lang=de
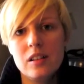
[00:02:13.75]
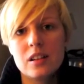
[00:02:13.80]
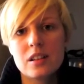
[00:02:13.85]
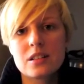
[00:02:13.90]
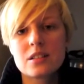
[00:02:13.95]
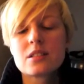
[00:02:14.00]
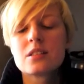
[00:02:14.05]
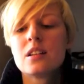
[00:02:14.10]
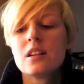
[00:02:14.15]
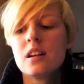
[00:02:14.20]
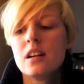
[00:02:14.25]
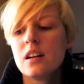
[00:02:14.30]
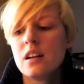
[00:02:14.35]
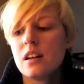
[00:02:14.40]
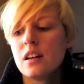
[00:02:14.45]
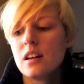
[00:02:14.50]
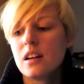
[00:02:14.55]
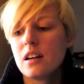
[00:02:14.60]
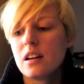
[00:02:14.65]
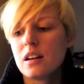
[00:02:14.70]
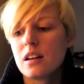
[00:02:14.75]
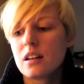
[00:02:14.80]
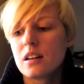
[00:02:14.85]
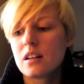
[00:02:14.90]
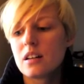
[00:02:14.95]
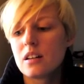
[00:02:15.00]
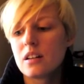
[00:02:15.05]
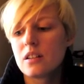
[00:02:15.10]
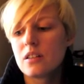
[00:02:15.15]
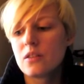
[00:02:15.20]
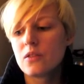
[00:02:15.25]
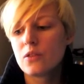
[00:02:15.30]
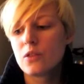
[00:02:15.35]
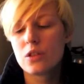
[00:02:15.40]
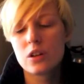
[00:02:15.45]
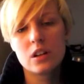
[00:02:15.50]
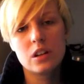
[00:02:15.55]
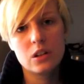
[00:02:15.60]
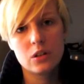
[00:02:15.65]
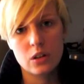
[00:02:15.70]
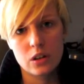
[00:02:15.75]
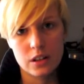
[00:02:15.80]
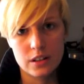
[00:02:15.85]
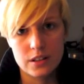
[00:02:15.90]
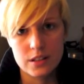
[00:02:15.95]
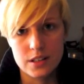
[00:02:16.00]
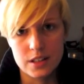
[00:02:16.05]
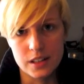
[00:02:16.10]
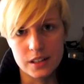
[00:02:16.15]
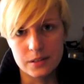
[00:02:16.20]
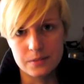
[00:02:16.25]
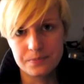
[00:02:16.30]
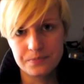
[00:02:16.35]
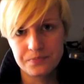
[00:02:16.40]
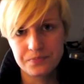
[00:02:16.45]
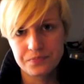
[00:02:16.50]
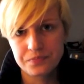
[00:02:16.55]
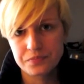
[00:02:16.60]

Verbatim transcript: das, würdet ihr euch zählen?